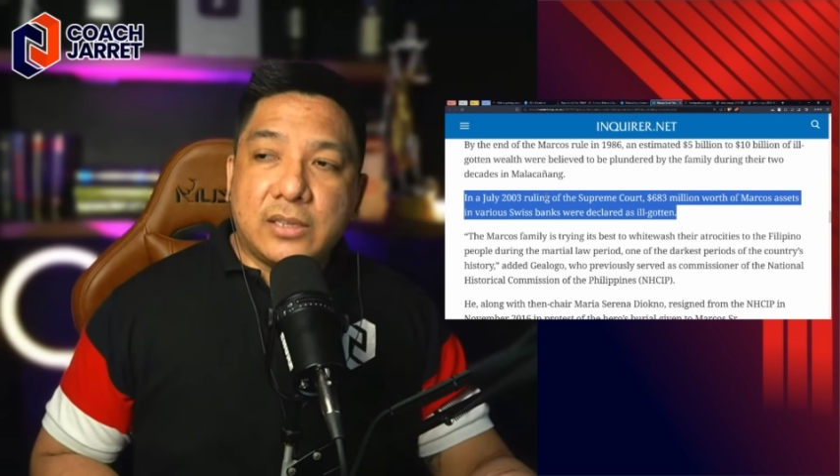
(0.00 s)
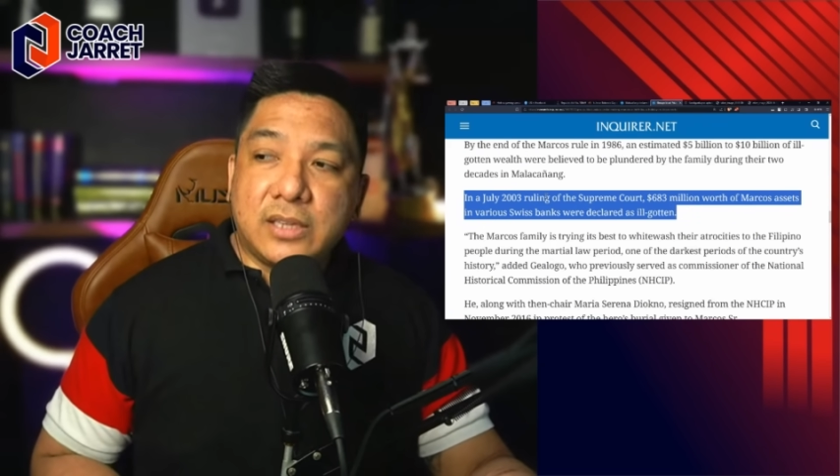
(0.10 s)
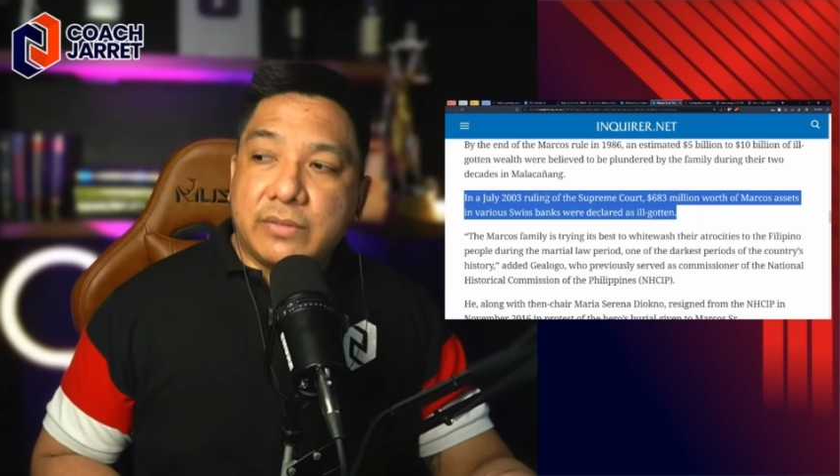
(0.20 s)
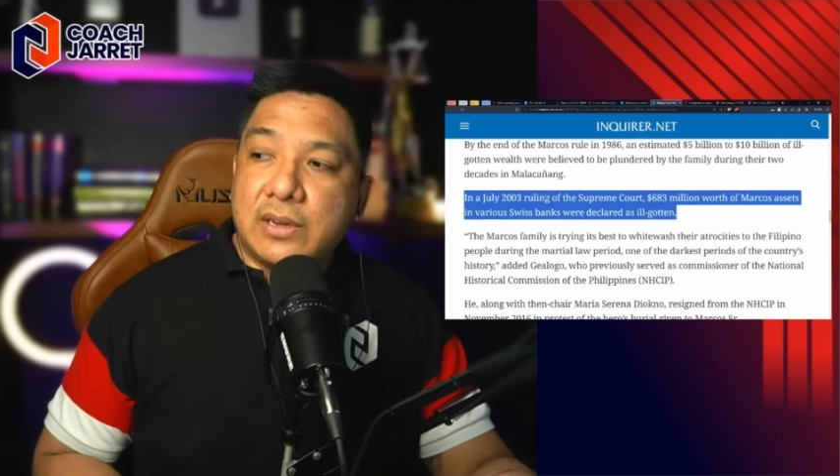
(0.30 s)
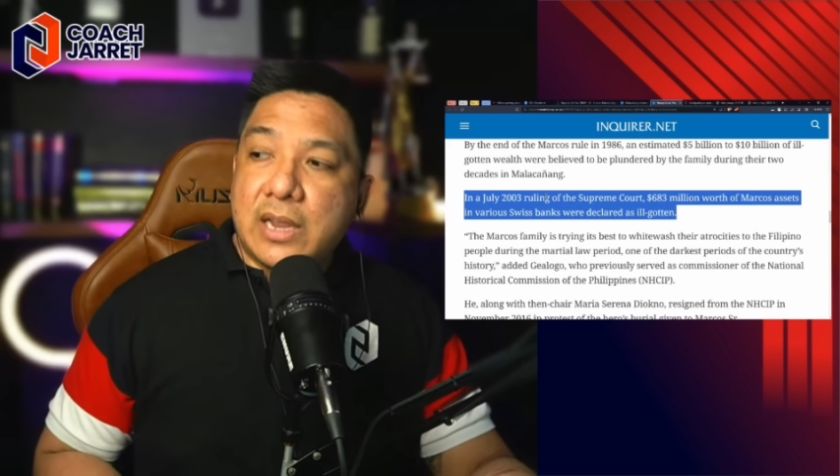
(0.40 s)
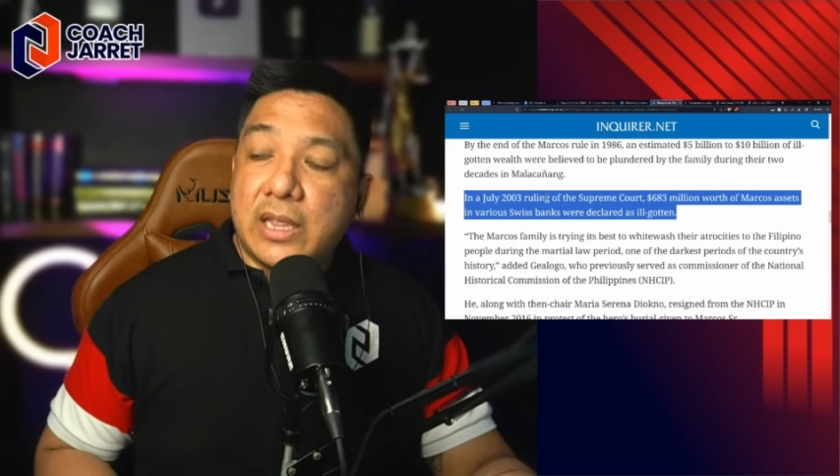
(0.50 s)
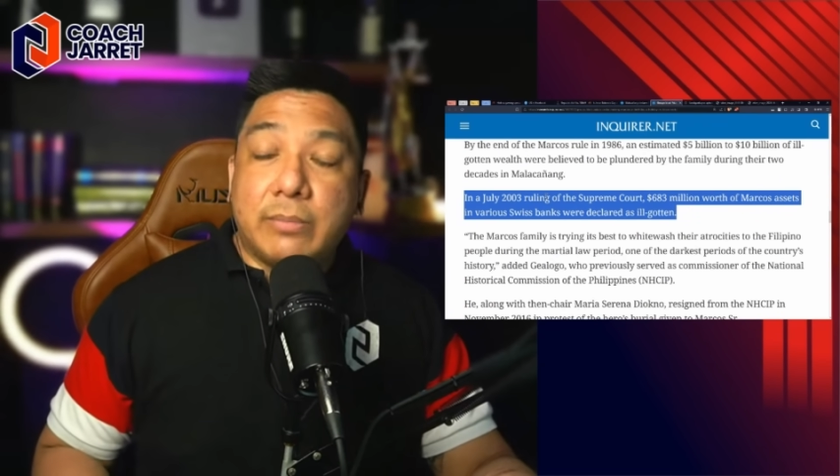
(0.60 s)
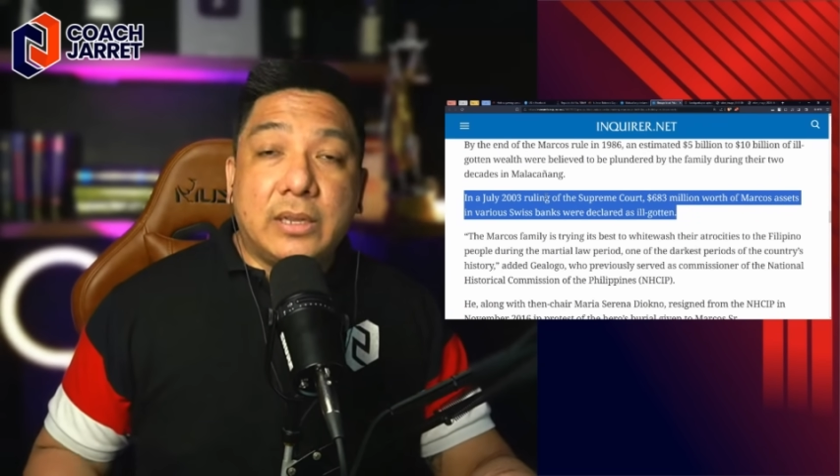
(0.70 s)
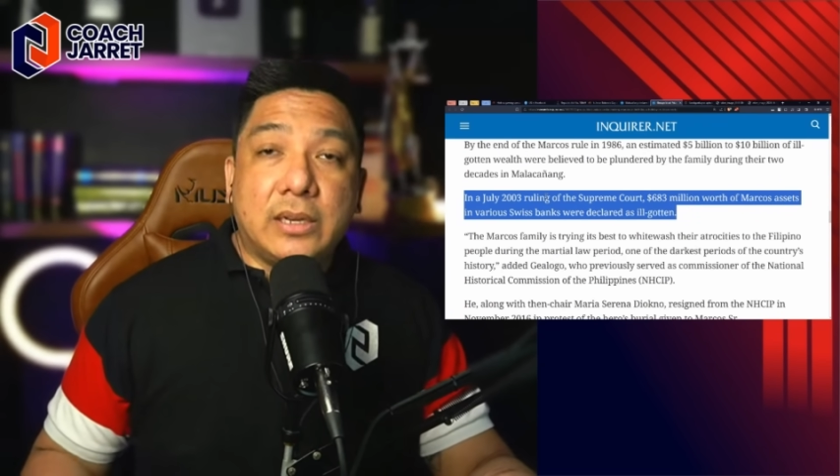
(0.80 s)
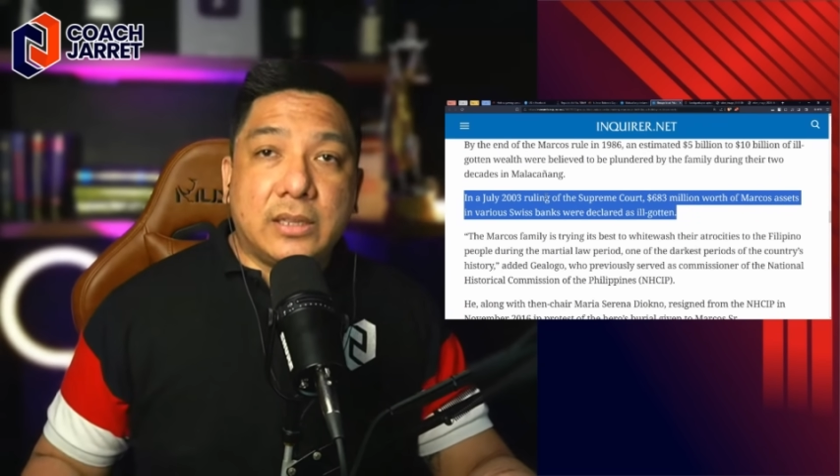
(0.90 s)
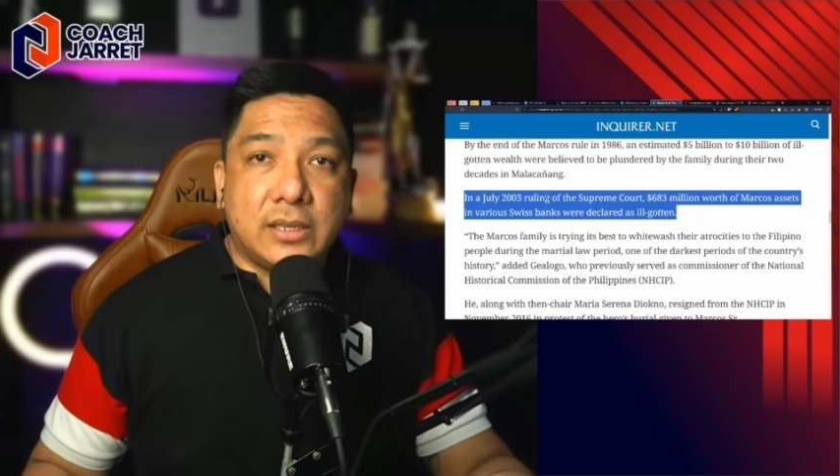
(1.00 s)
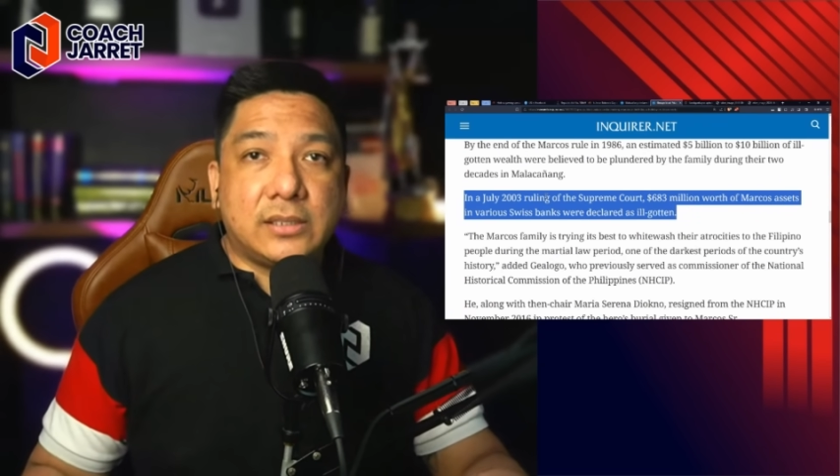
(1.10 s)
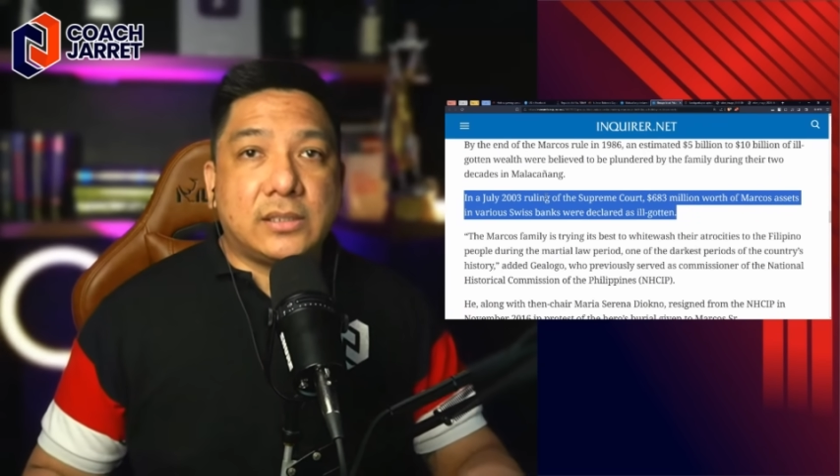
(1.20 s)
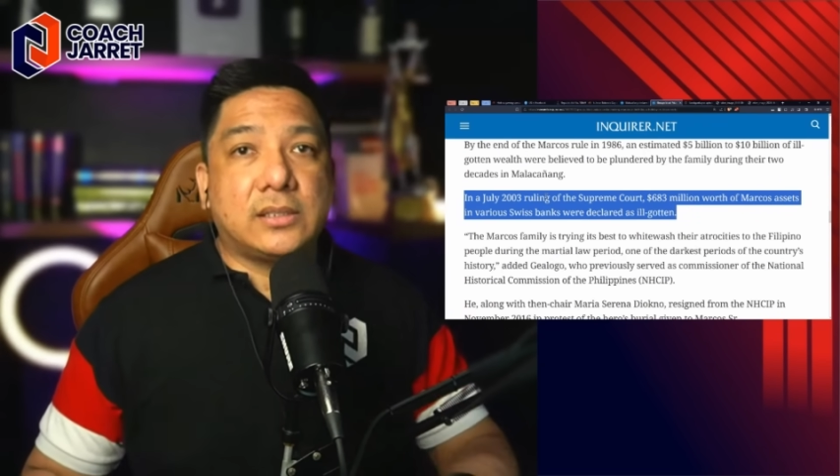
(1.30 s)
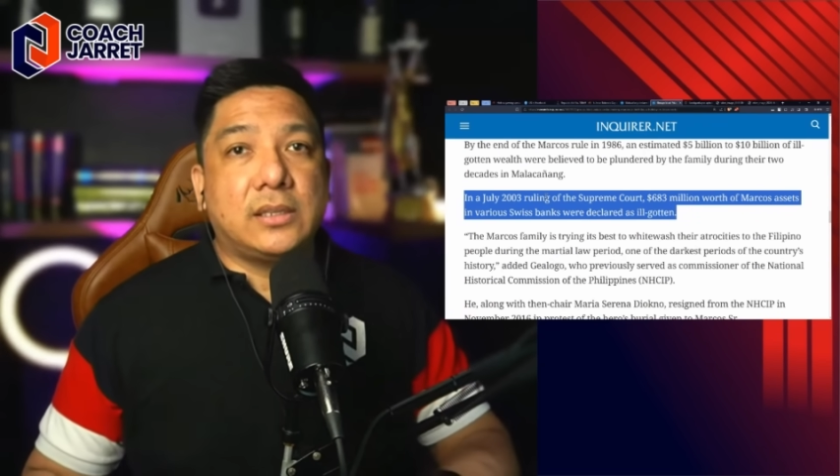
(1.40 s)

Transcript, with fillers: civil liabilities.